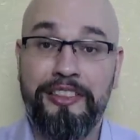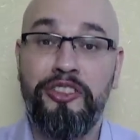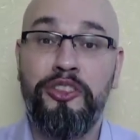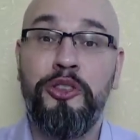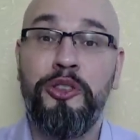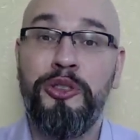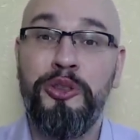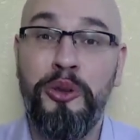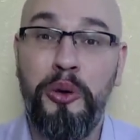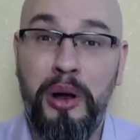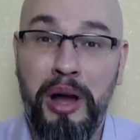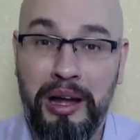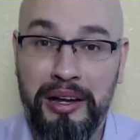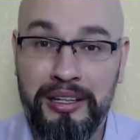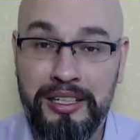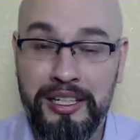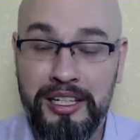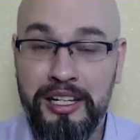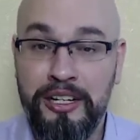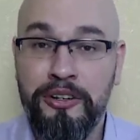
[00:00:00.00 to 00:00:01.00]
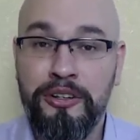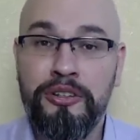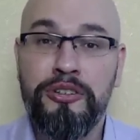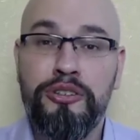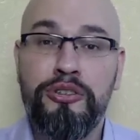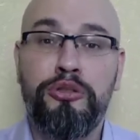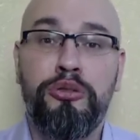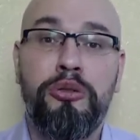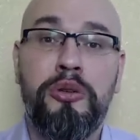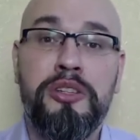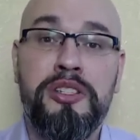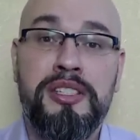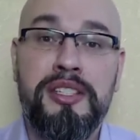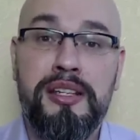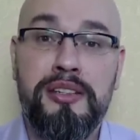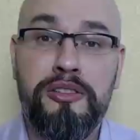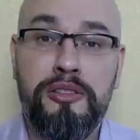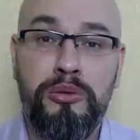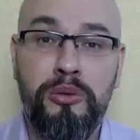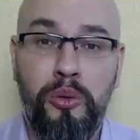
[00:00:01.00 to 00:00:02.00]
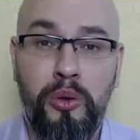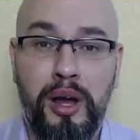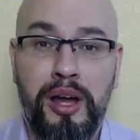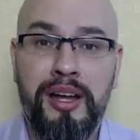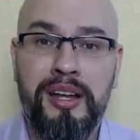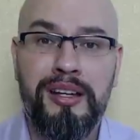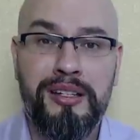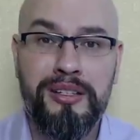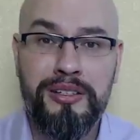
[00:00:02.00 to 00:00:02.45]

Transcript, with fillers: Но, что здесь но?